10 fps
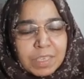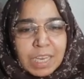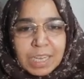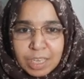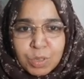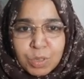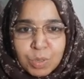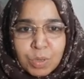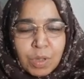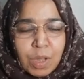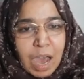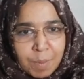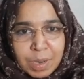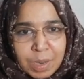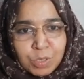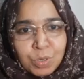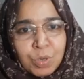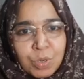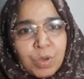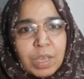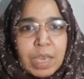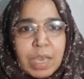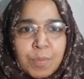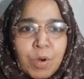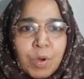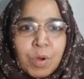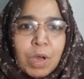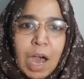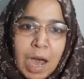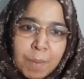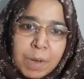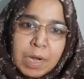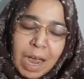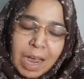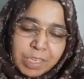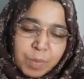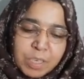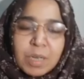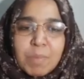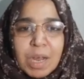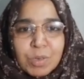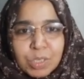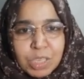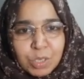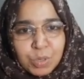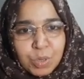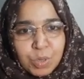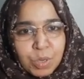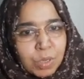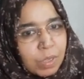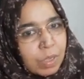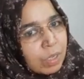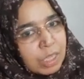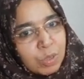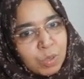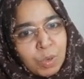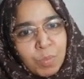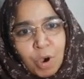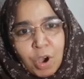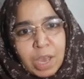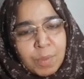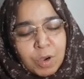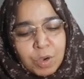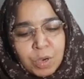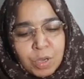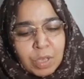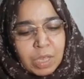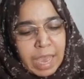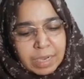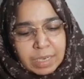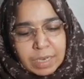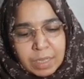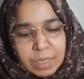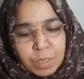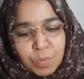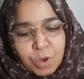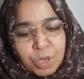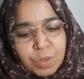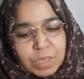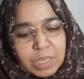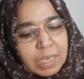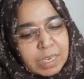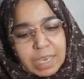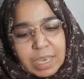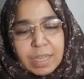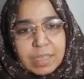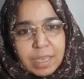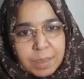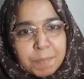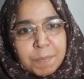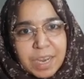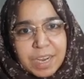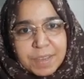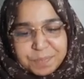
এটা কিন্তু আমার জন্য এবং আমার আশেপাশের মানুষদের জন্য কিন্তু ভয়াবহ একটা পরিণতি ডেকে আনতে পারে